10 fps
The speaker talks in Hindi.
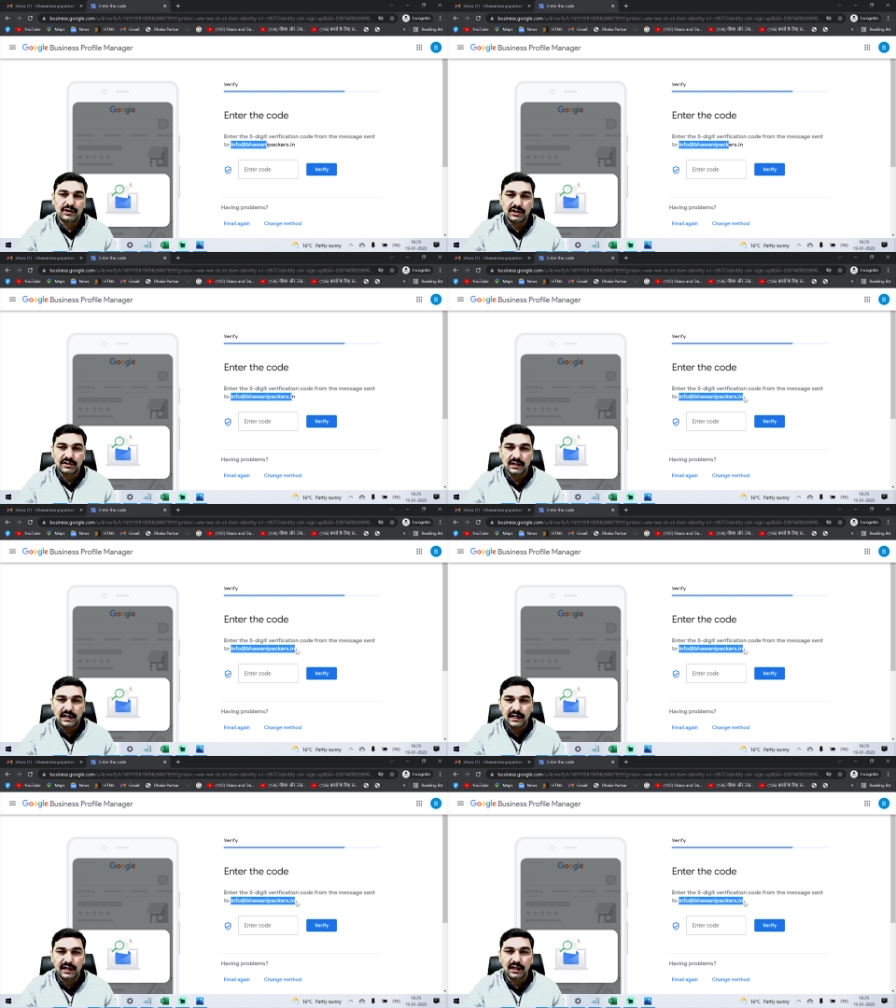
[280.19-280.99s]
दिस
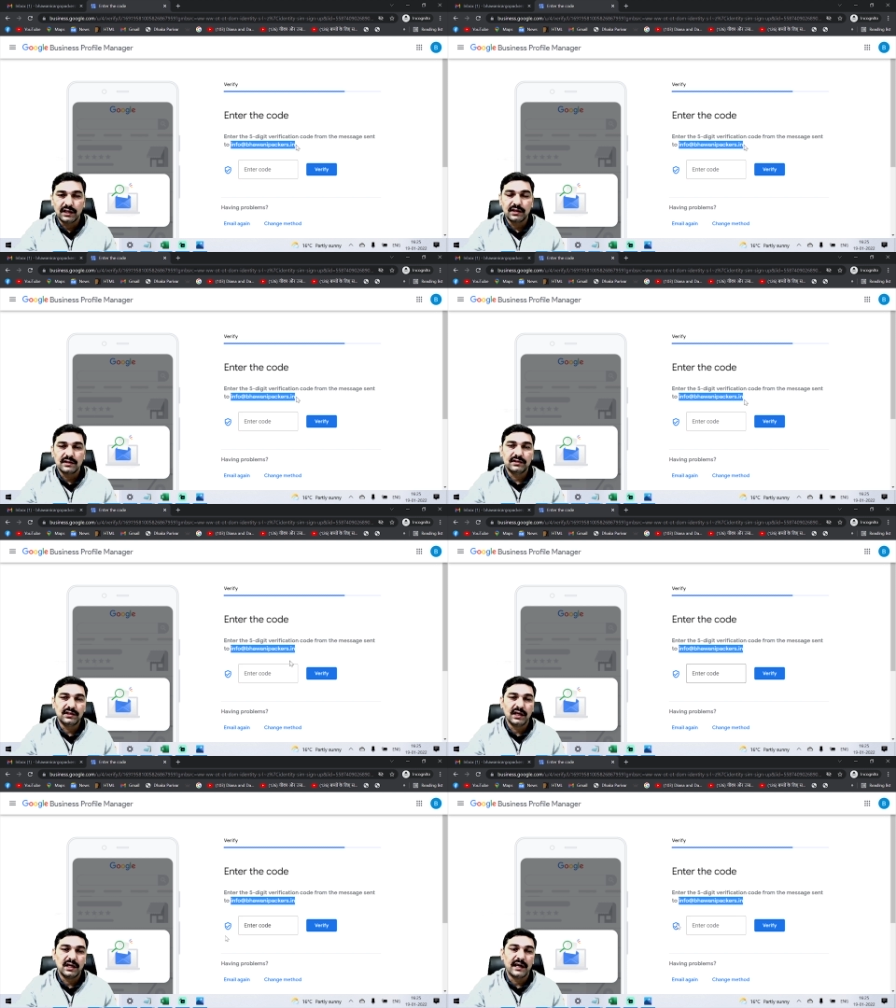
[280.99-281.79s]
आईडी
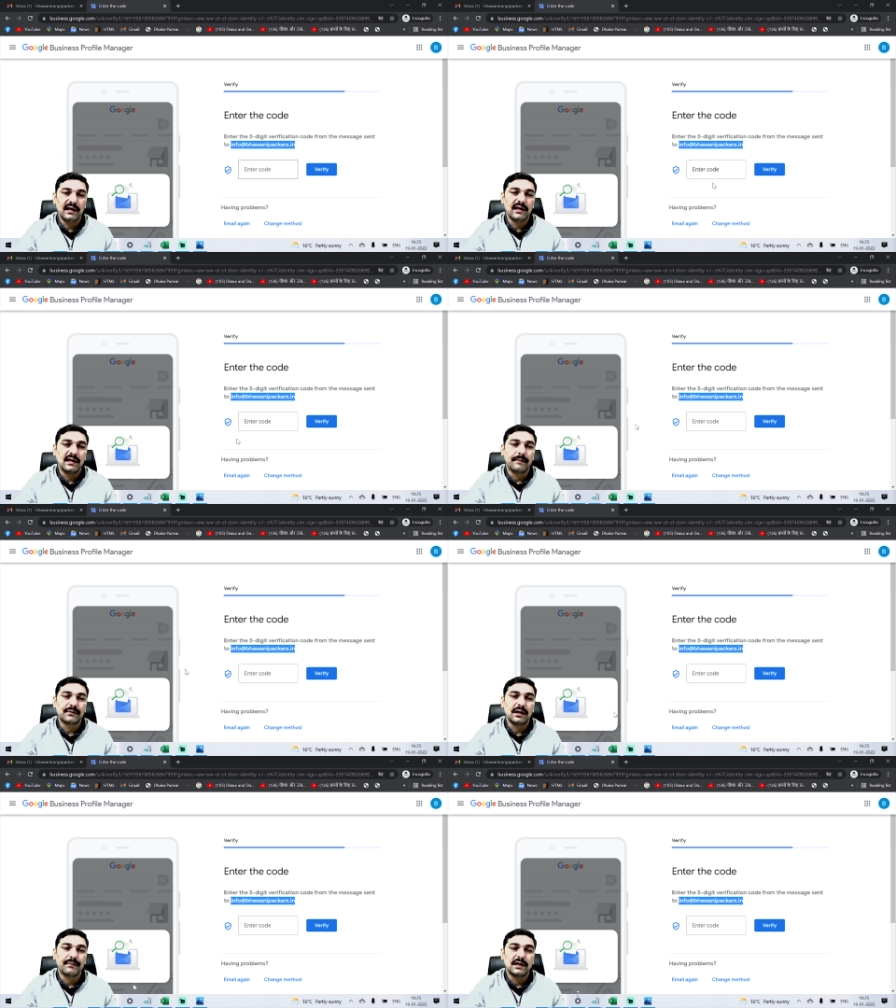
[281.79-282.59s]
ये आईडी
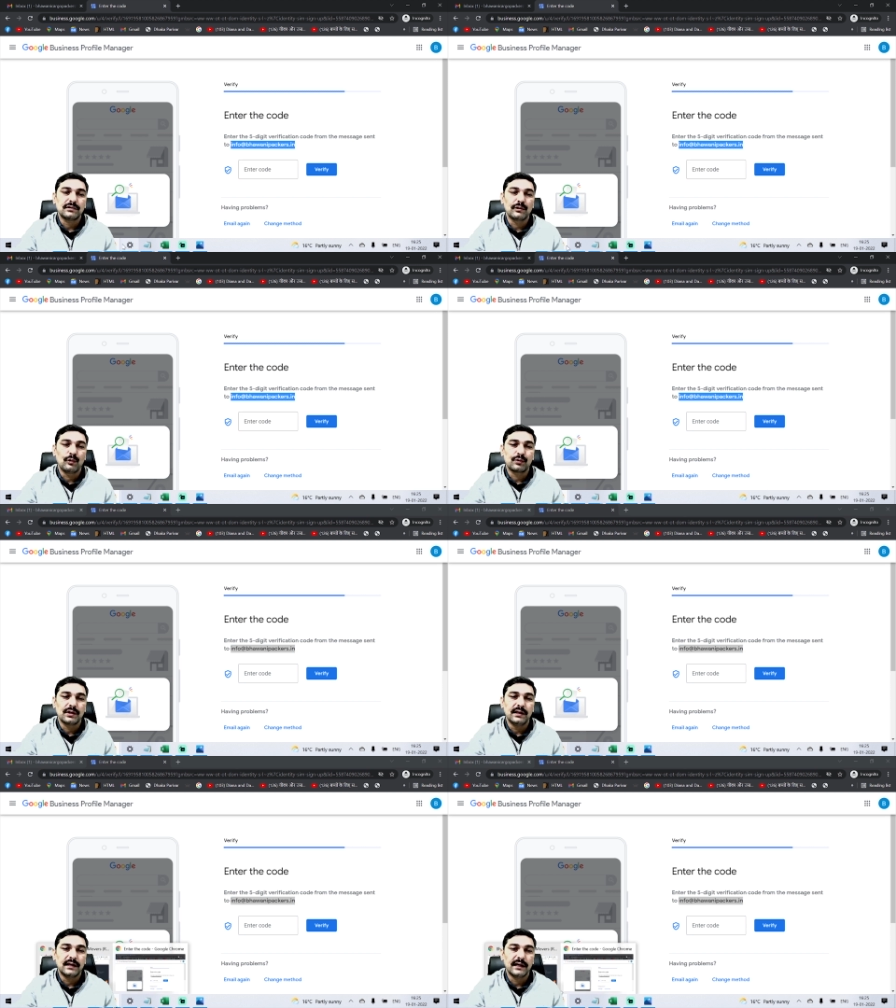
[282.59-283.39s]
आपके पास
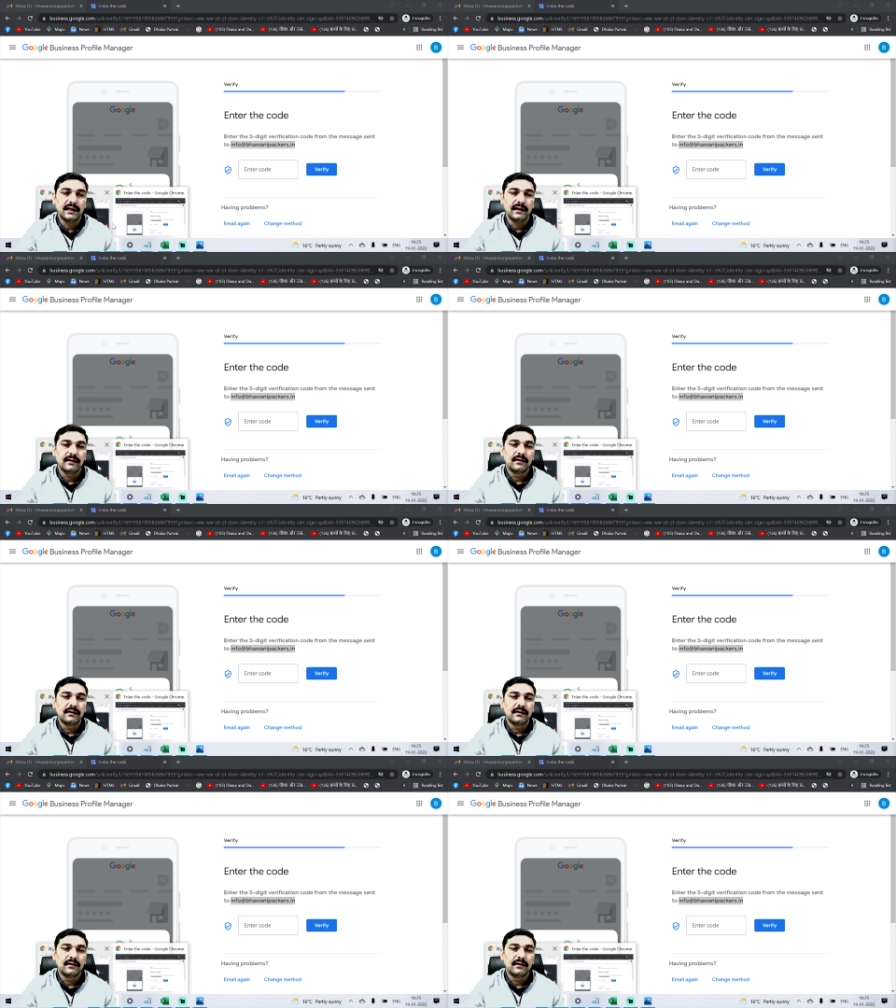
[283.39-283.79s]
लॉगिन है